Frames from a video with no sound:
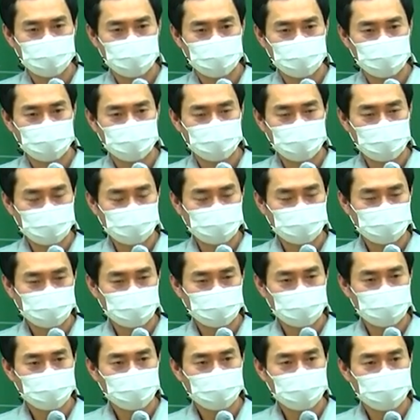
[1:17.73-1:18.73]
어, 매출
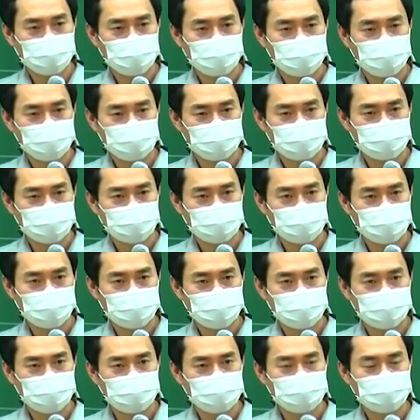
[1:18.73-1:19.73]
원가 안에 들어가
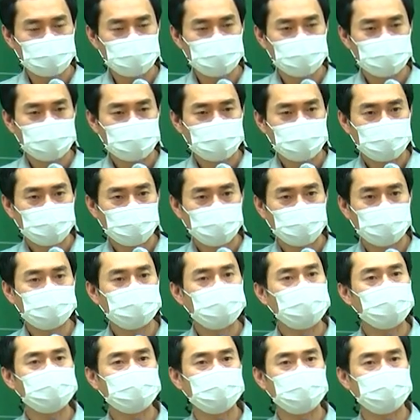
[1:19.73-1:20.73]
있는
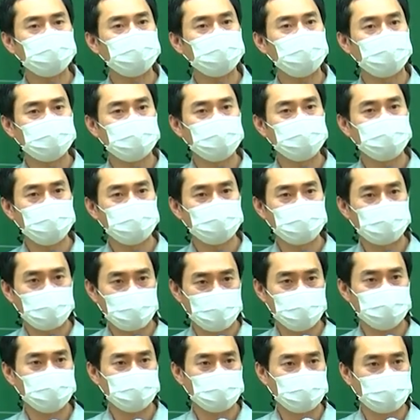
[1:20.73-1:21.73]
고정 제조 간접비만
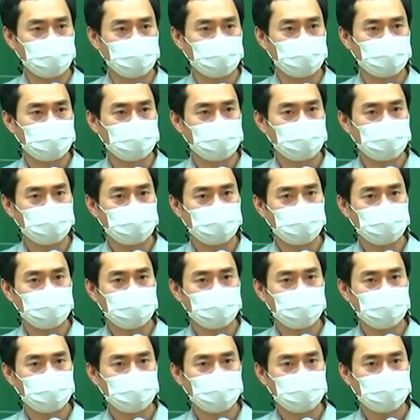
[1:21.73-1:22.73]
알면 돼.
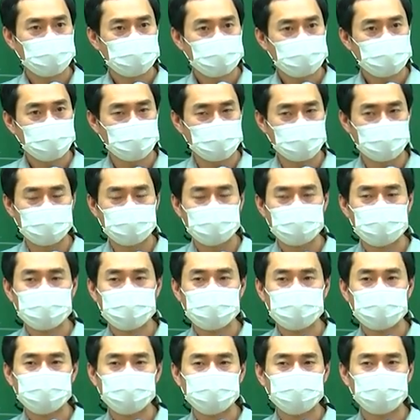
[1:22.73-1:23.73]
근데
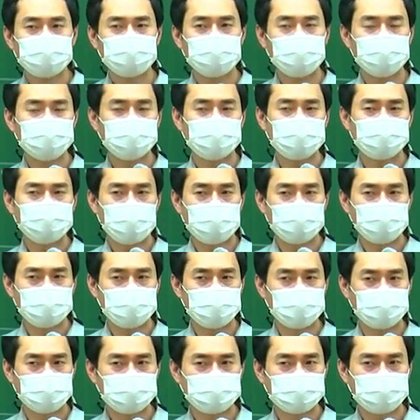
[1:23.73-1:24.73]
두 번째
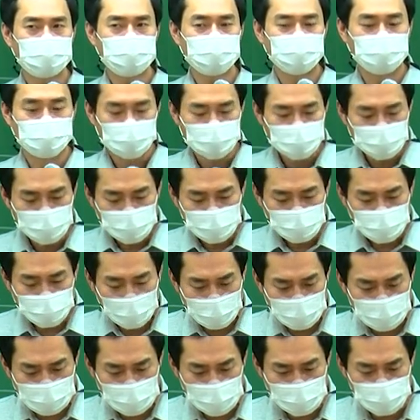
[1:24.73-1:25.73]
방법은 어때요?
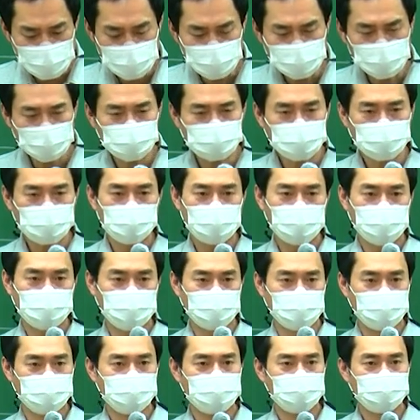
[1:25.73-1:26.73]
판관비도 쪼개야
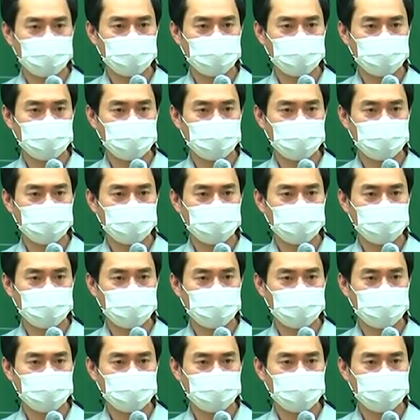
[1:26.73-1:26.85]
돼.